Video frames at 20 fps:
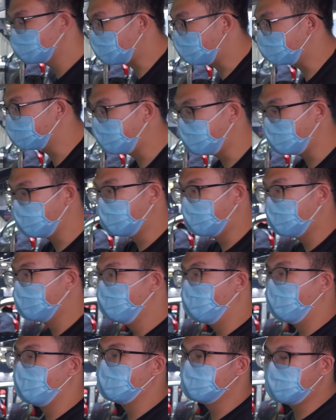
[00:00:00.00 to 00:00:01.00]
cảm giác
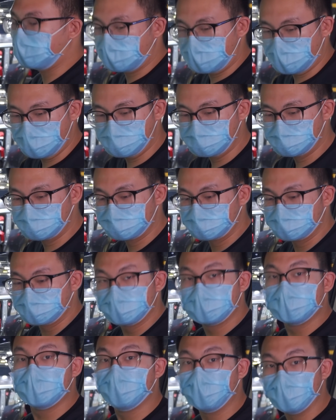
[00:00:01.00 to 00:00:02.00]
ghế ngồi cũng rất là êm
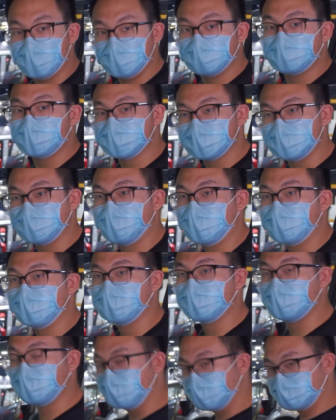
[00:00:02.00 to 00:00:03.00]
ghế ngồi êm thật sự
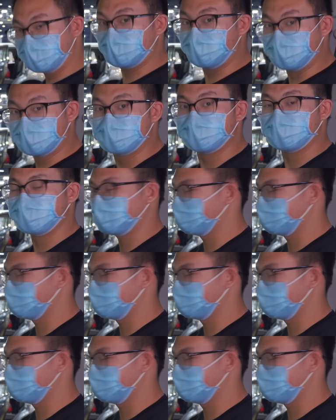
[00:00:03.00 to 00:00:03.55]
luôn ghế ngồi thích cực